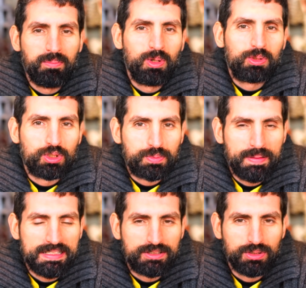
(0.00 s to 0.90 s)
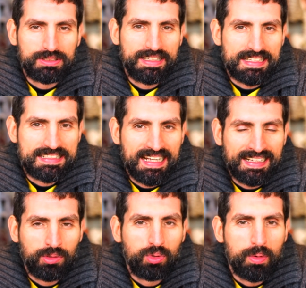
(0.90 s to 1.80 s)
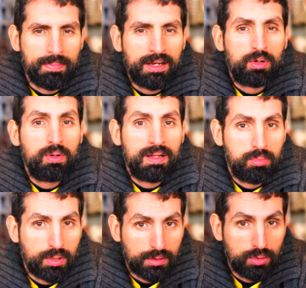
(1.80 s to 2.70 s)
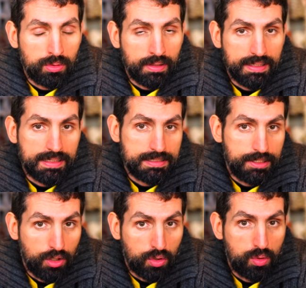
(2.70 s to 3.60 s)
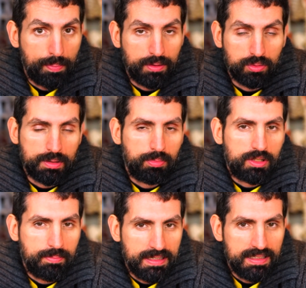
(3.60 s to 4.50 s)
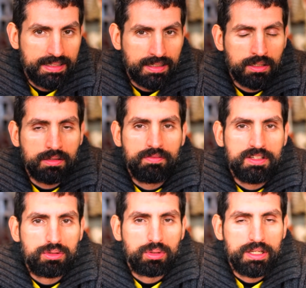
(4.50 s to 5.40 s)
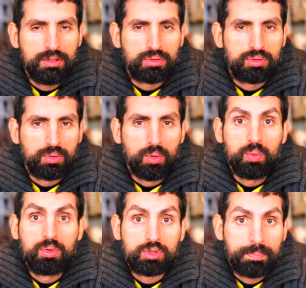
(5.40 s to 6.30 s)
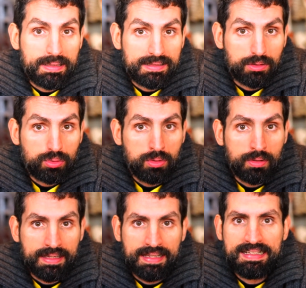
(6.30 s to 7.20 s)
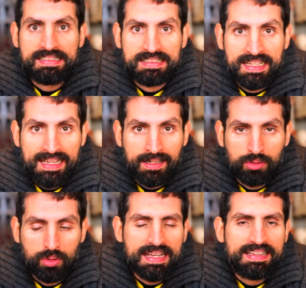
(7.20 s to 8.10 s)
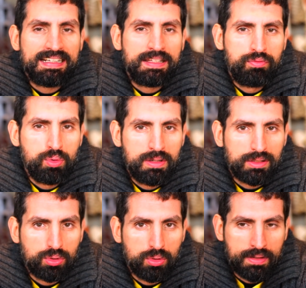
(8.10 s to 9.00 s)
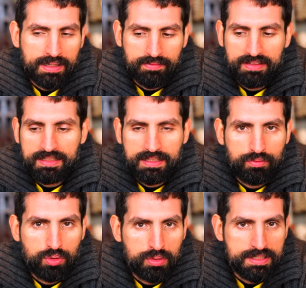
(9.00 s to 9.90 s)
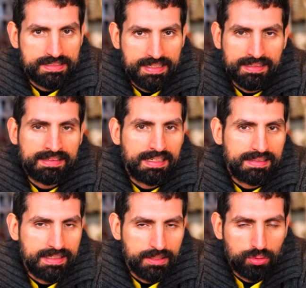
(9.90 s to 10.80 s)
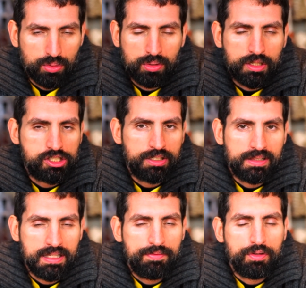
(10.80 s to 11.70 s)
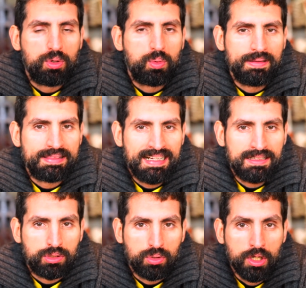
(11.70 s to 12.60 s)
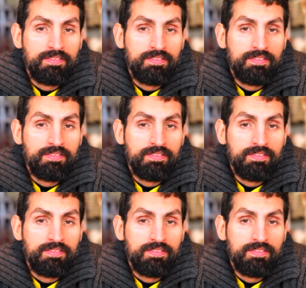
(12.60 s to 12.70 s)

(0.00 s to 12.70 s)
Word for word: molto spesso scherzando con i miei collaboratori che si occupano di bodybuilding, visto che io sono uno spettatore esterno e da divulgatore, vedete voi se intrattenitore, scientifico o quant'altro,